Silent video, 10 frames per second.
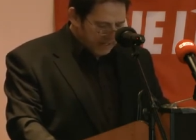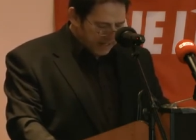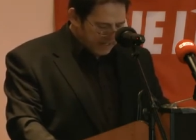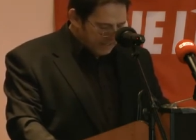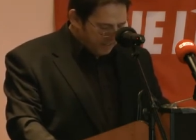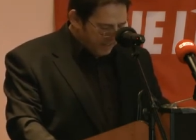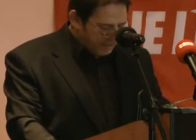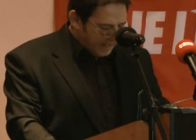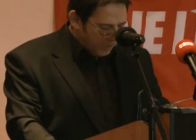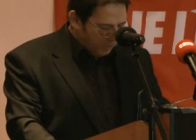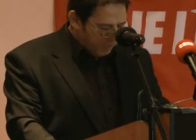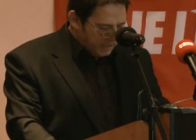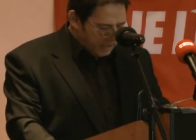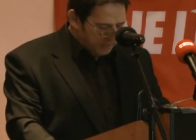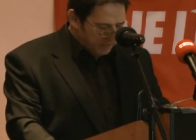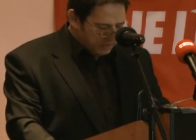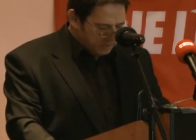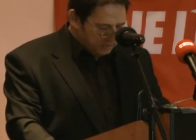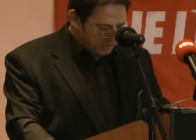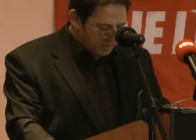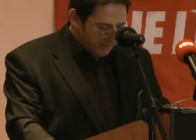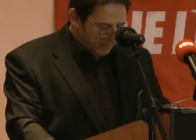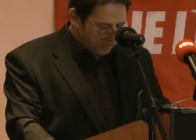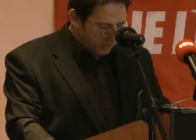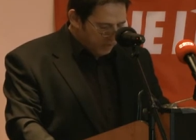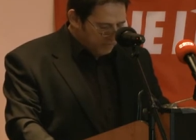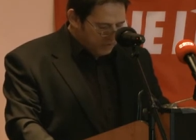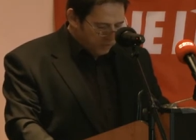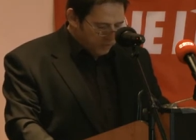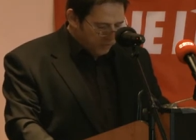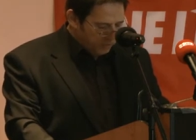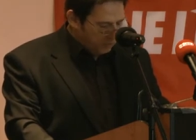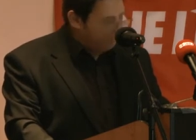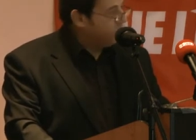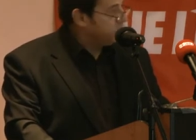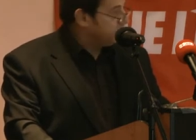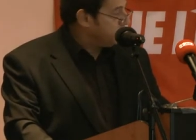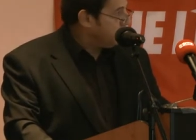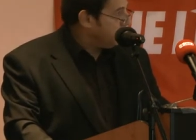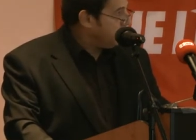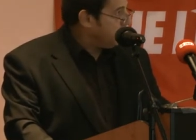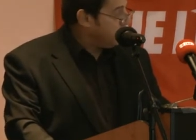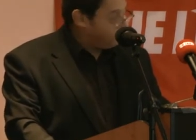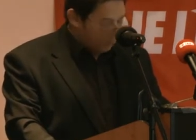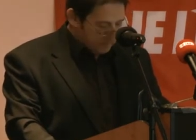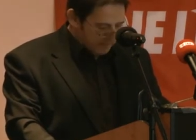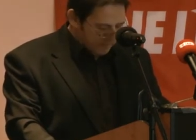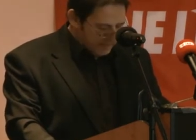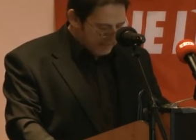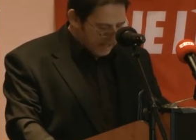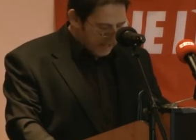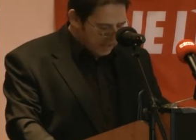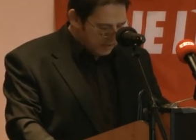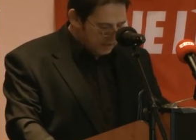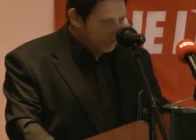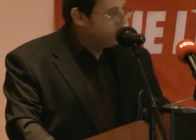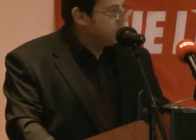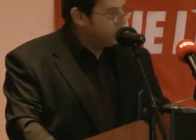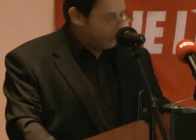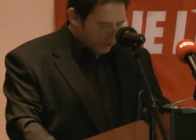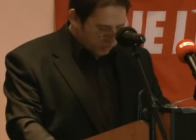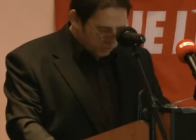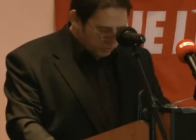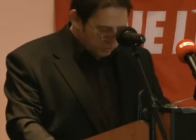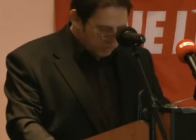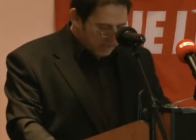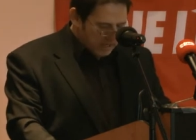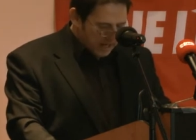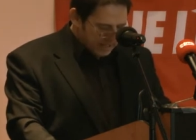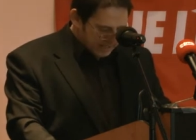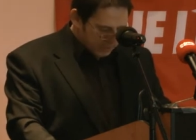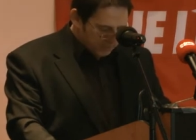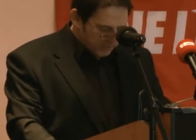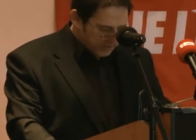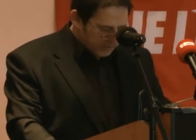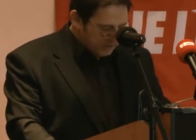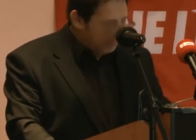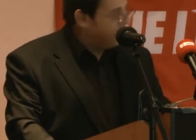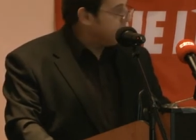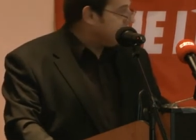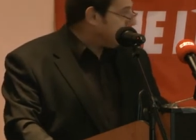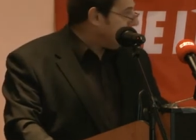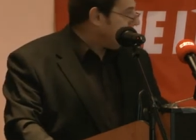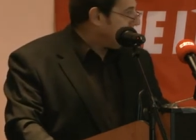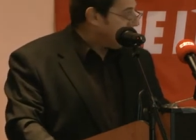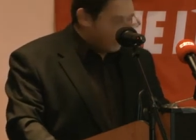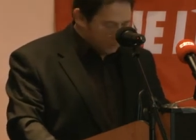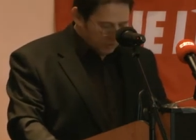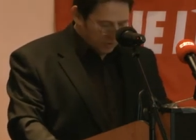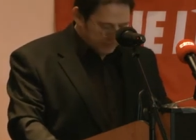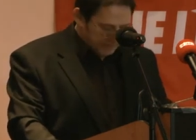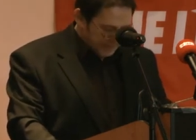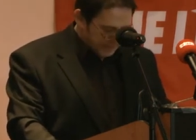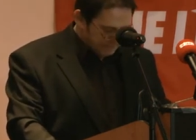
et s'apprête à accompagner les patrons dans la mise en œuvre de plans sociaux comme à PSA, chez Doux, à Sanofi et maintenant ArcelorMittal.